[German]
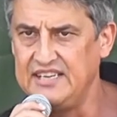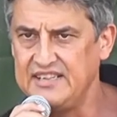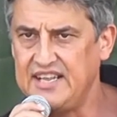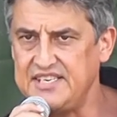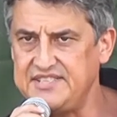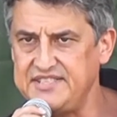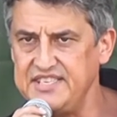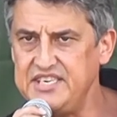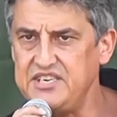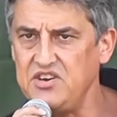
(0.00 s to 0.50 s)

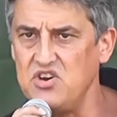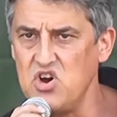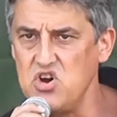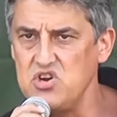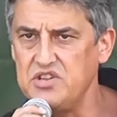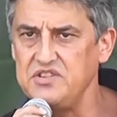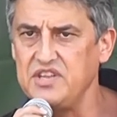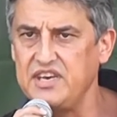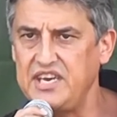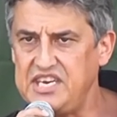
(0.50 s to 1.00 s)
dass nicht
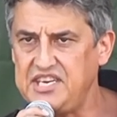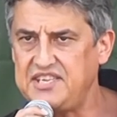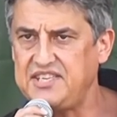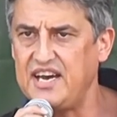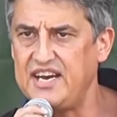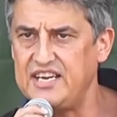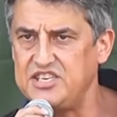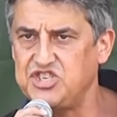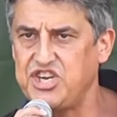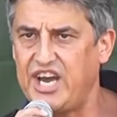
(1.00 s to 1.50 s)
irgendein
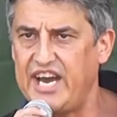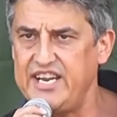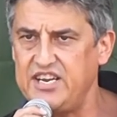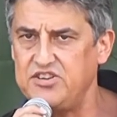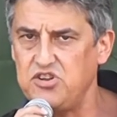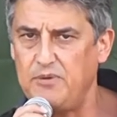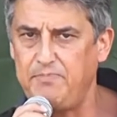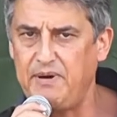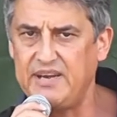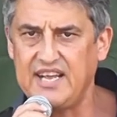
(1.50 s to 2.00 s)
Richter
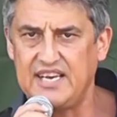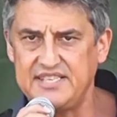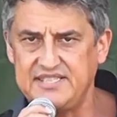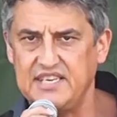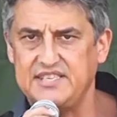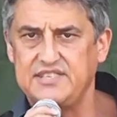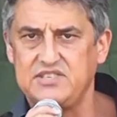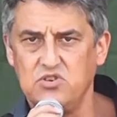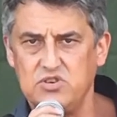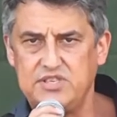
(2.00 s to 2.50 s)
entscheidet, ob er
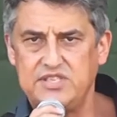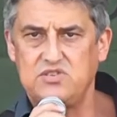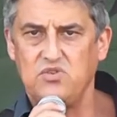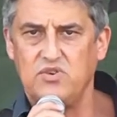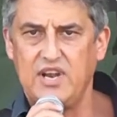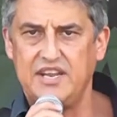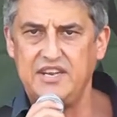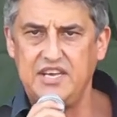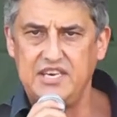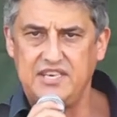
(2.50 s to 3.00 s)
das jetzt nutzt
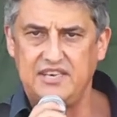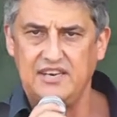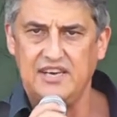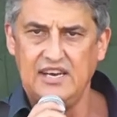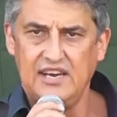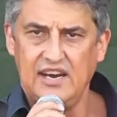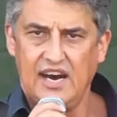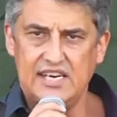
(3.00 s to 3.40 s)
oder nicht.